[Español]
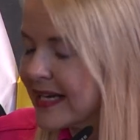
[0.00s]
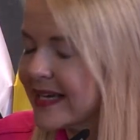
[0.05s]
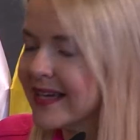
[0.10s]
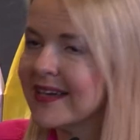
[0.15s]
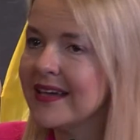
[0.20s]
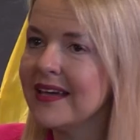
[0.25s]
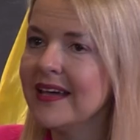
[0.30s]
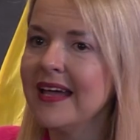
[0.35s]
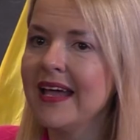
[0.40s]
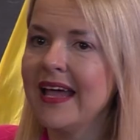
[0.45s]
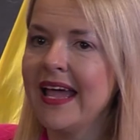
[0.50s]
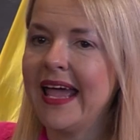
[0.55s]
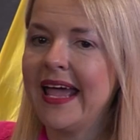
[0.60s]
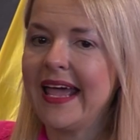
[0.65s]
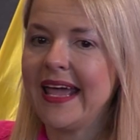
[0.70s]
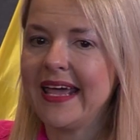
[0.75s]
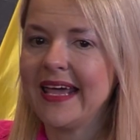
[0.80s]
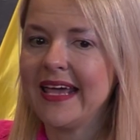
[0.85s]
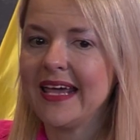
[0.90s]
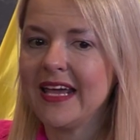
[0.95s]
que
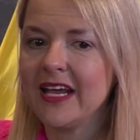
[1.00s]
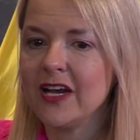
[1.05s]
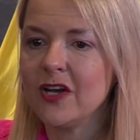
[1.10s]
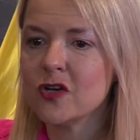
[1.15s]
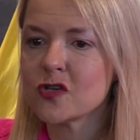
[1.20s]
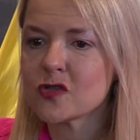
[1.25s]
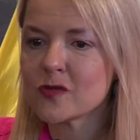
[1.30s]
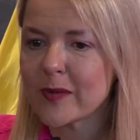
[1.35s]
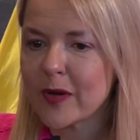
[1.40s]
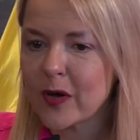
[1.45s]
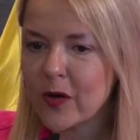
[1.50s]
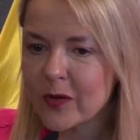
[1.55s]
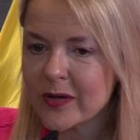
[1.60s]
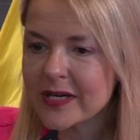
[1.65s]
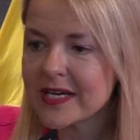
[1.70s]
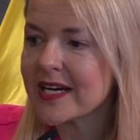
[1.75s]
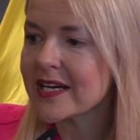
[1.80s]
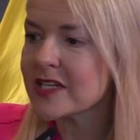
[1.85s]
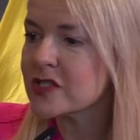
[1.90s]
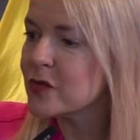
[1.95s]
eh, los
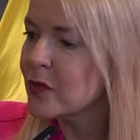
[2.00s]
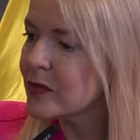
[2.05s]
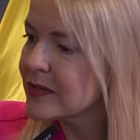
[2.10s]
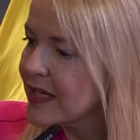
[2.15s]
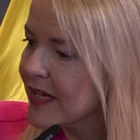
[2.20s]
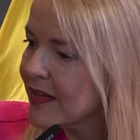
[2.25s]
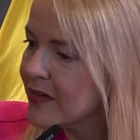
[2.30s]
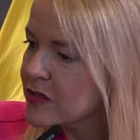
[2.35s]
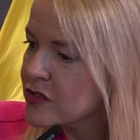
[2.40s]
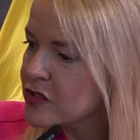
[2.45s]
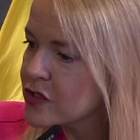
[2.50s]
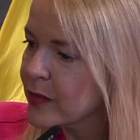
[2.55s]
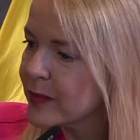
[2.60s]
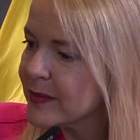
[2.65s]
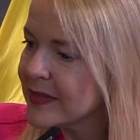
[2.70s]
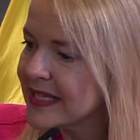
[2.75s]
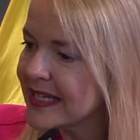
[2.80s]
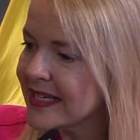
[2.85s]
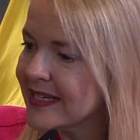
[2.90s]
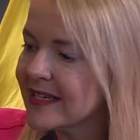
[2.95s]
mejores resultados se
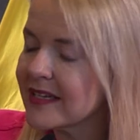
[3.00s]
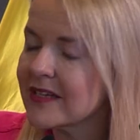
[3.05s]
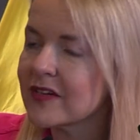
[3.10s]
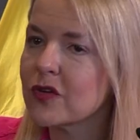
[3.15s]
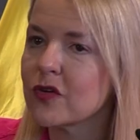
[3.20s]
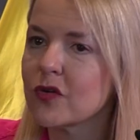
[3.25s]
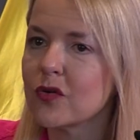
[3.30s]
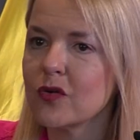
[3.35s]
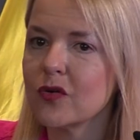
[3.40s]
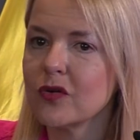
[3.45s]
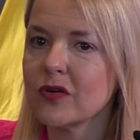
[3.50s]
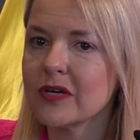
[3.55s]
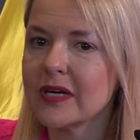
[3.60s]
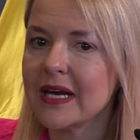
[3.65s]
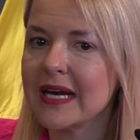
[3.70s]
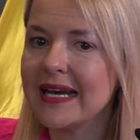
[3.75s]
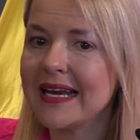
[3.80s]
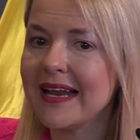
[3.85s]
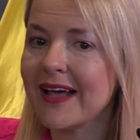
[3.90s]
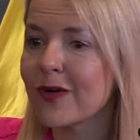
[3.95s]
obtienen con
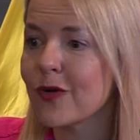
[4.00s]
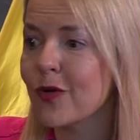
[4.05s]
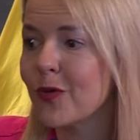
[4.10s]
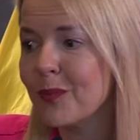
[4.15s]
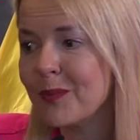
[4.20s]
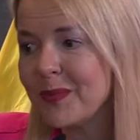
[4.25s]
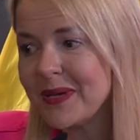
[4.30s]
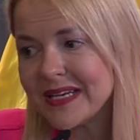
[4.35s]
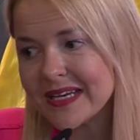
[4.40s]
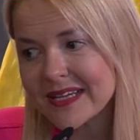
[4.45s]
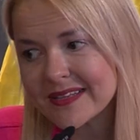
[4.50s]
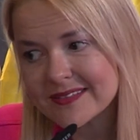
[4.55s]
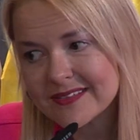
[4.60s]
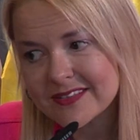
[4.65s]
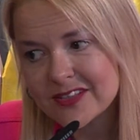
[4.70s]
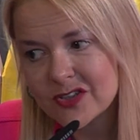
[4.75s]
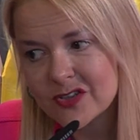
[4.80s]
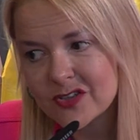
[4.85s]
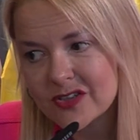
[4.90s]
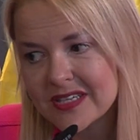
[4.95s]
la
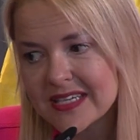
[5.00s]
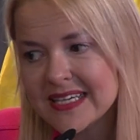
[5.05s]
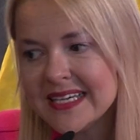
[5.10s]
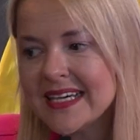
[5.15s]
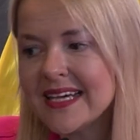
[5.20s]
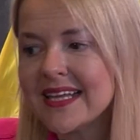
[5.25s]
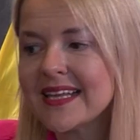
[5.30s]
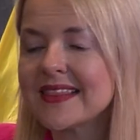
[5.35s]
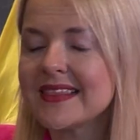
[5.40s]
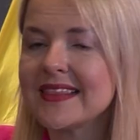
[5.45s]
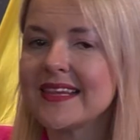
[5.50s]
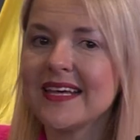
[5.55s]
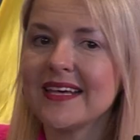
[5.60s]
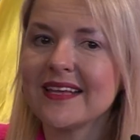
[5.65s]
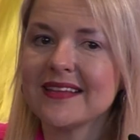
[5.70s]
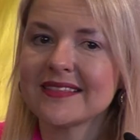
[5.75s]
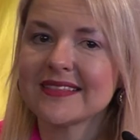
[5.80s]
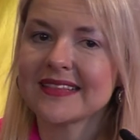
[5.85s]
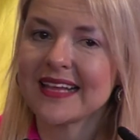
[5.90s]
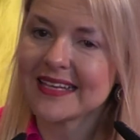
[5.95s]
combinación
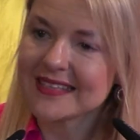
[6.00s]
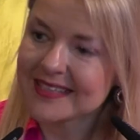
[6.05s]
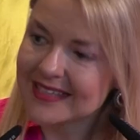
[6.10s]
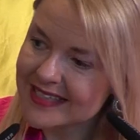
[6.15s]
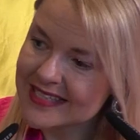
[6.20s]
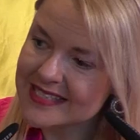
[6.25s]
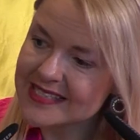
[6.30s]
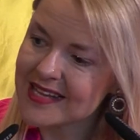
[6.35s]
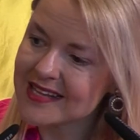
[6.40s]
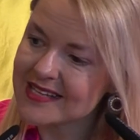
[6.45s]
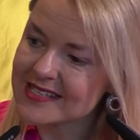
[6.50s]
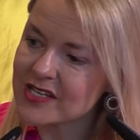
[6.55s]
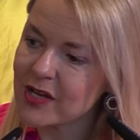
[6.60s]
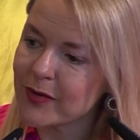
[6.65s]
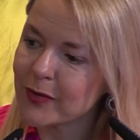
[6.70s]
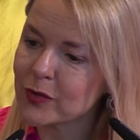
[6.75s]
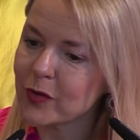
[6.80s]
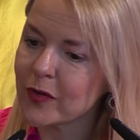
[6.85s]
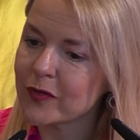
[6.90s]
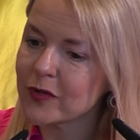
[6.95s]
de talleres de
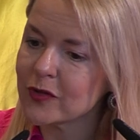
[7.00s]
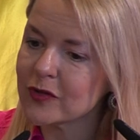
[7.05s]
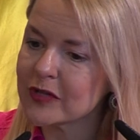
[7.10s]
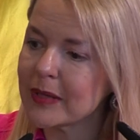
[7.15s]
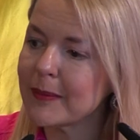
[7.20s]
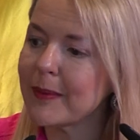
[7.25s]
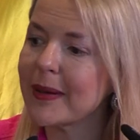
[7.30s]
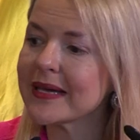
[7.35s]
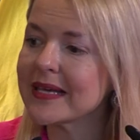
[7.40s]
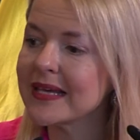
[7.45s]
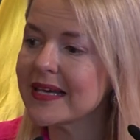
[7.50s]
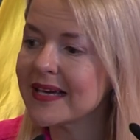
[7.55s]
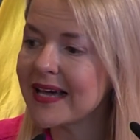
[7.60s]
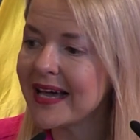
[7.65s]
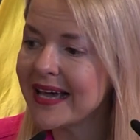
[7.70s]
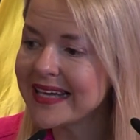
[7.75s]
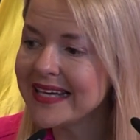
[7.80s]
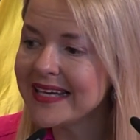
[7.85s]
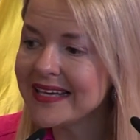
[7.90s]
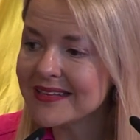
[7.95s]
deshabituación
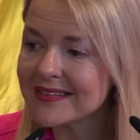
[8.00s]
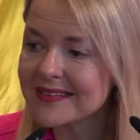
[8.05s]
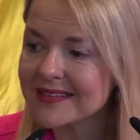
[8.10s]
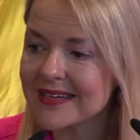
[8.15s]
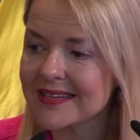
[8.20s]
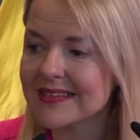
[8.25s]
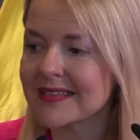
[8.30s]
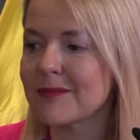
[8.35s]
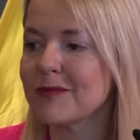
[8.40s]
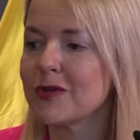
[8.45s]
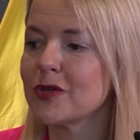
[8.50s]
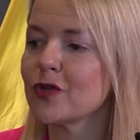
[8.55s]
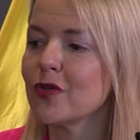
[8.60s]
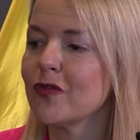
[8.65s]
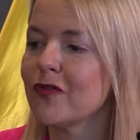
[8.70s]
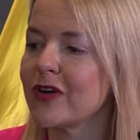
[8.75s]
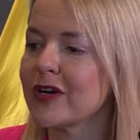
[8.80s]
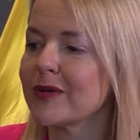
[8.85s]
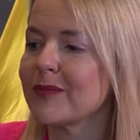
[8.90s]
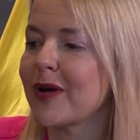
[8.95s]
tabáquica y tratamiento
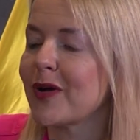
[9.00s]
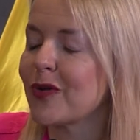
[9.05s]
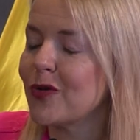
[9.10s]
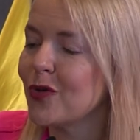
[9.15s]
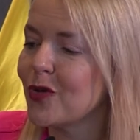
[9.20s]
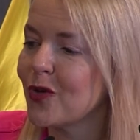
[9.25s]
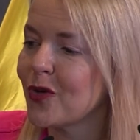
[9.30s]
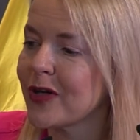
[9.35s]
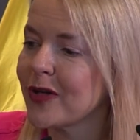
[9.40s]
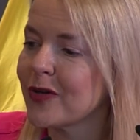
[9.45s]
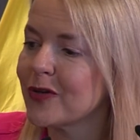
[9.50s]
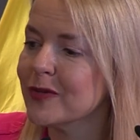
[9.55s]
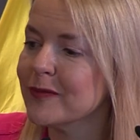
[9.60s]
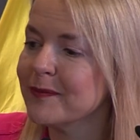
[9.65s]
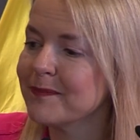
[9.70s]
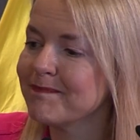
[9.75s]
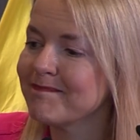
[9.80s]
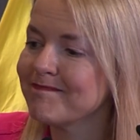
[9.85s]
farmacológico.